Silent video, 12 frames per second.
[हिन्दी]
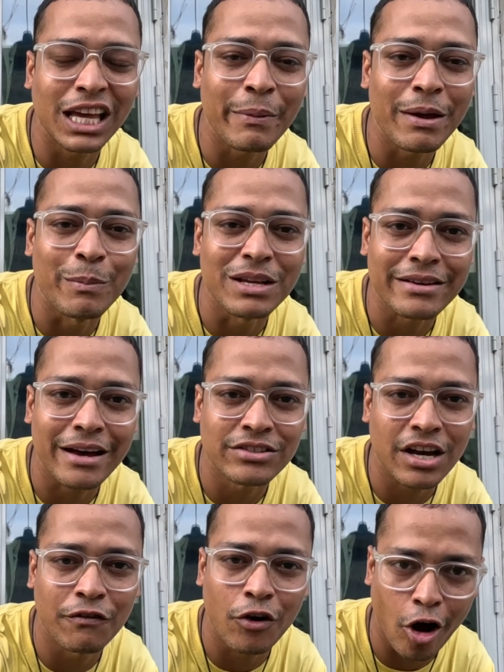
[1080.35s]
थे कि भाई मसाज
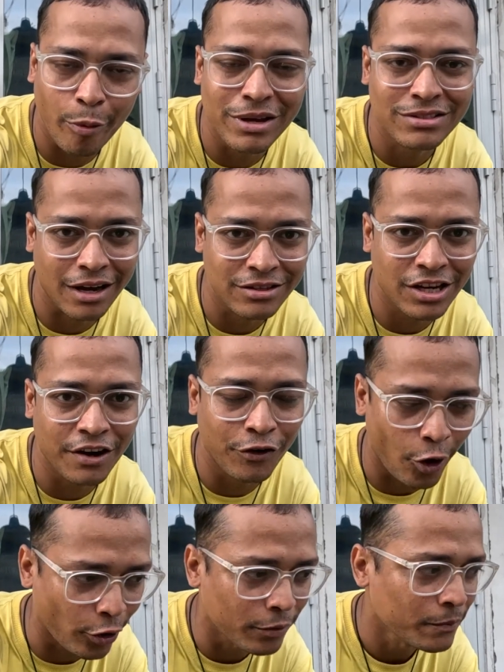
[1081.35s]
का ब्लॉग मसाज का
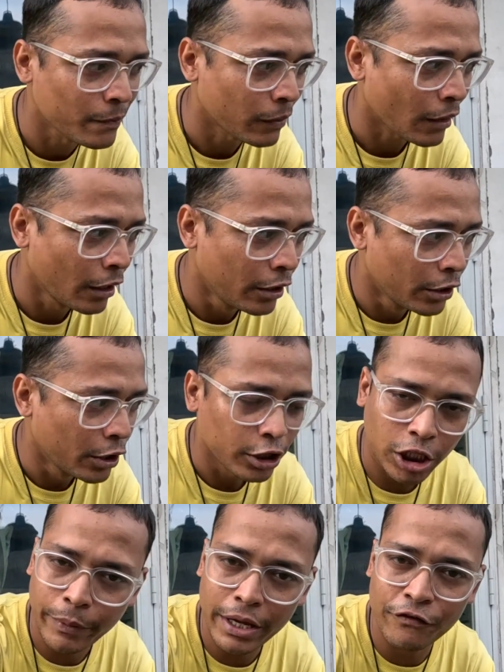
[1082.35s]
ब्लॉग
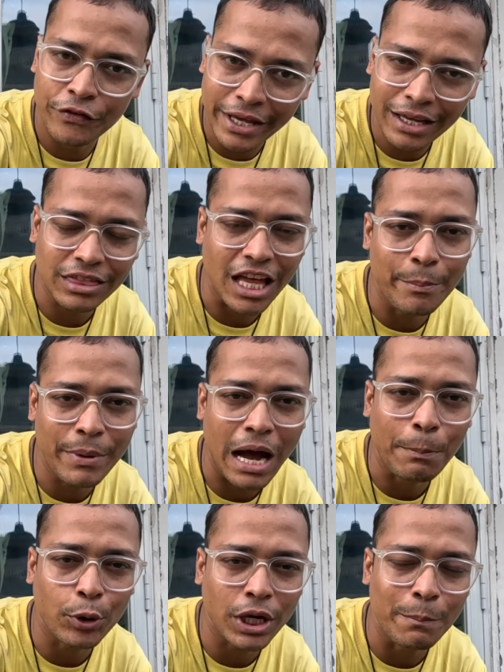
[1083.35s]
तो भाई वियतनाम में
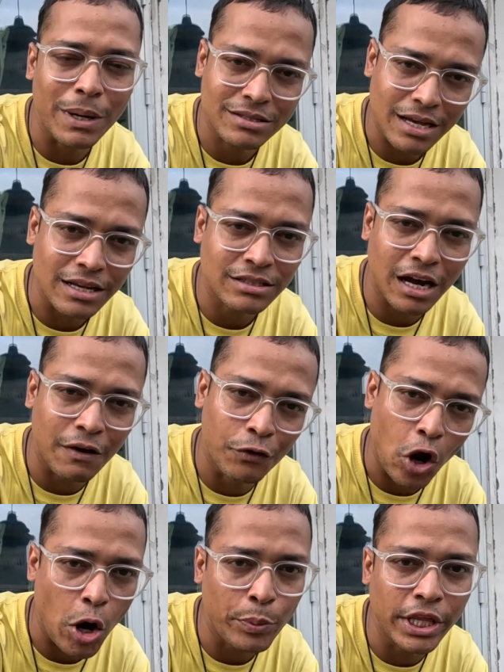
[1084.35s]
आपको ना मसाज का
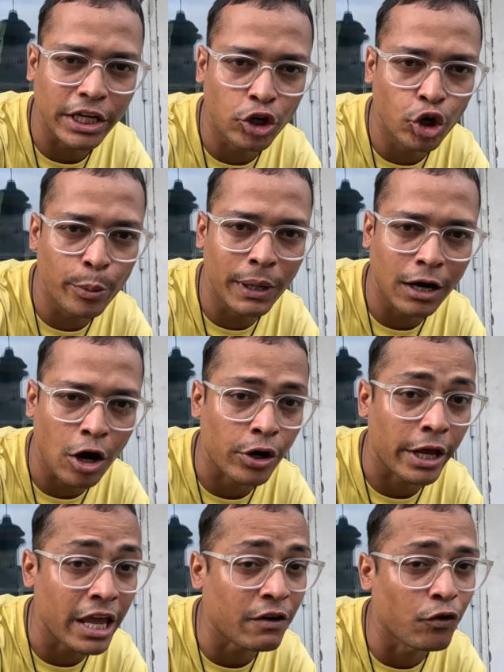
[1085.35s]
ब्लॉग भी देखने को मिलेगा और
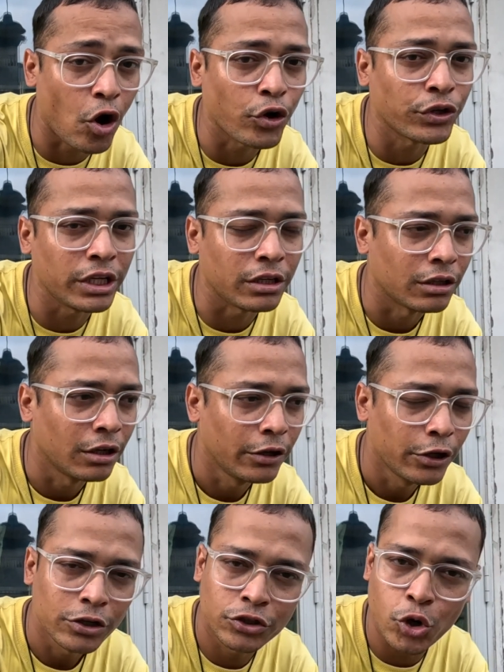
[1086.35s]
एक ब्लॉग नहीं
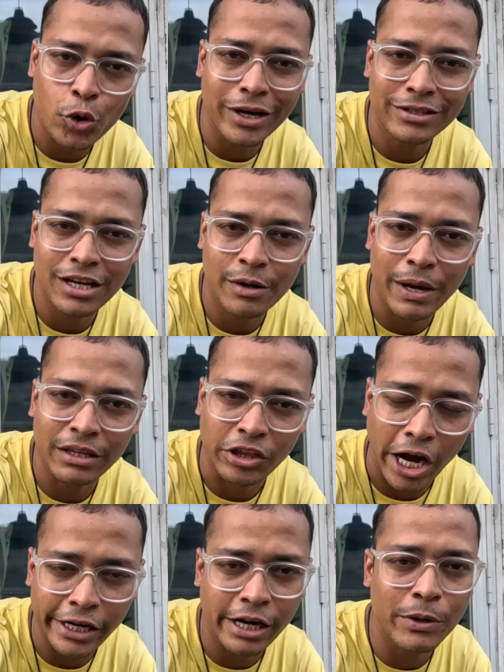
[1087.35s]
जो कसर भाई
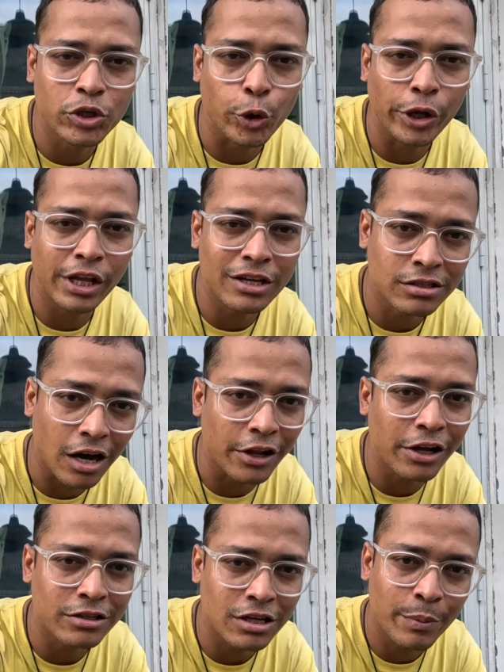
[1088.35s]
थाईलैंड में छोड़ी ना
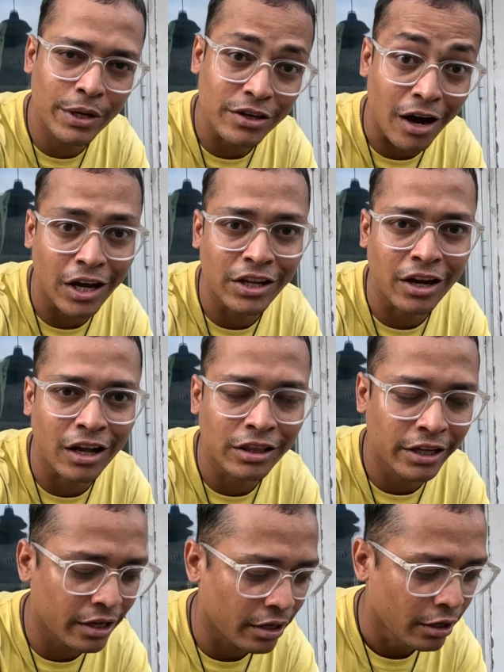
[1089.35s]
सारी कसर भाई यहाँ निकाल
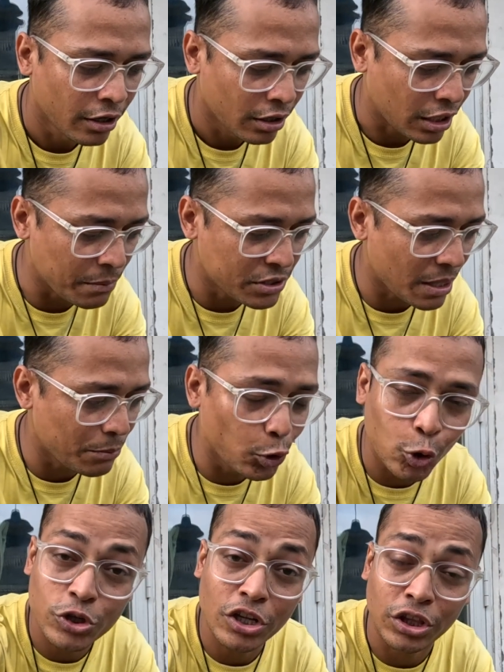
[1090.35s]
देंगे कम से कम
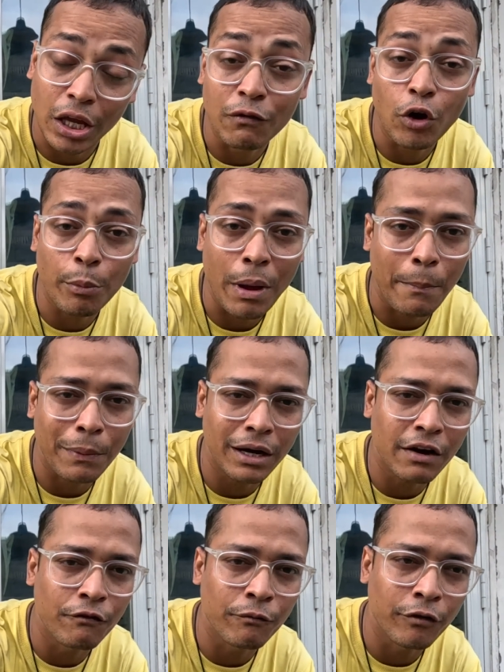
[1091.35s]
दो से तीन ब्लॉग मैं आपके
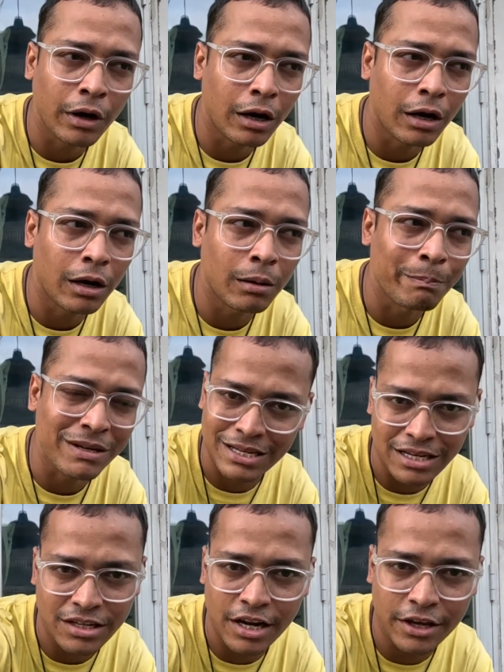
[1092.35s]
लिए ना
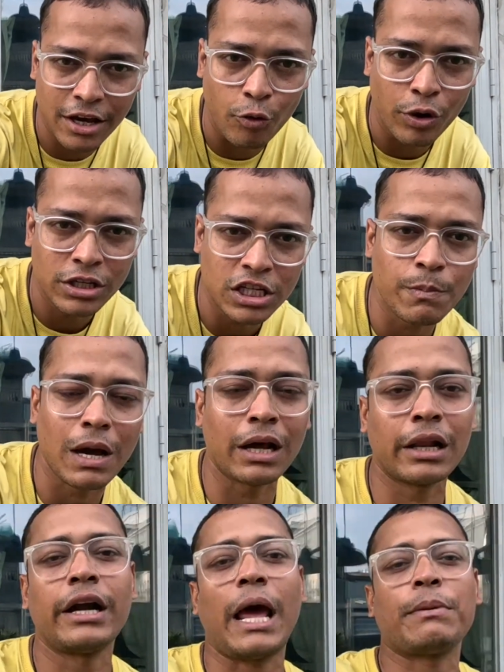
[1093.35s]
मसाज के लेके आऊँगा जिसमें
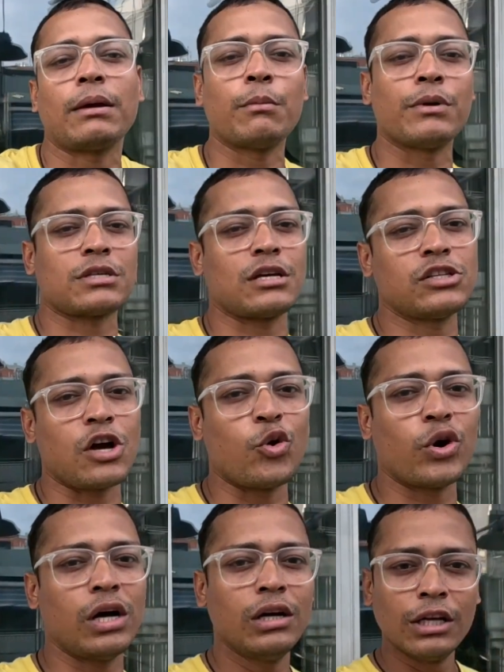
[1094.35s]
अलग अलग टाइप के मसाज
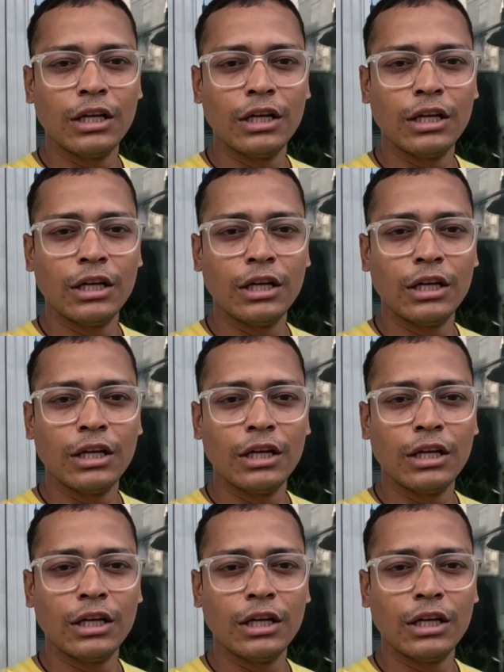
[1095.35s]
दिखाऊँगा